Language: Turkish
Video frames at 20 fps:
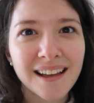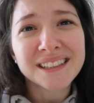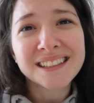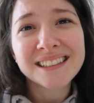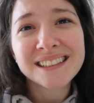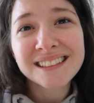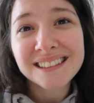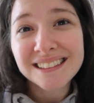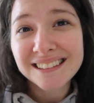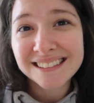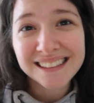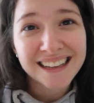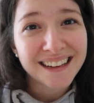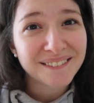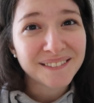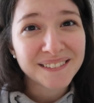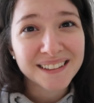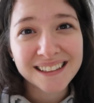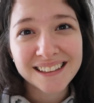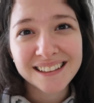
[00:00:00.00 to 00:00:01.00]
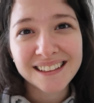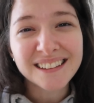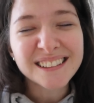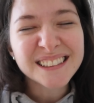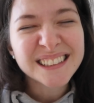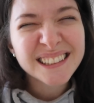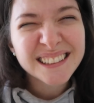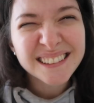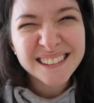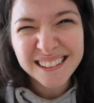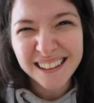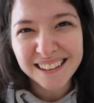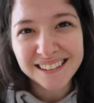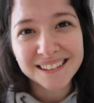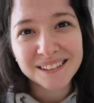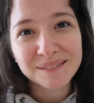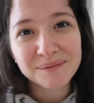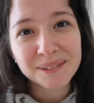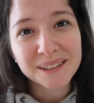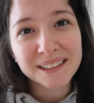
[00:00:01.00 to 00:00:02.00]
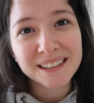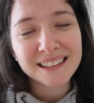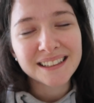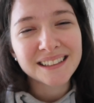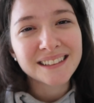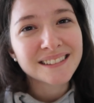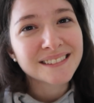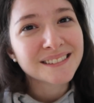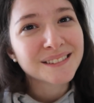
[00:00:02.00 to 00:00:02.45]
Aşırı sevdik. Aşırı tatlı bir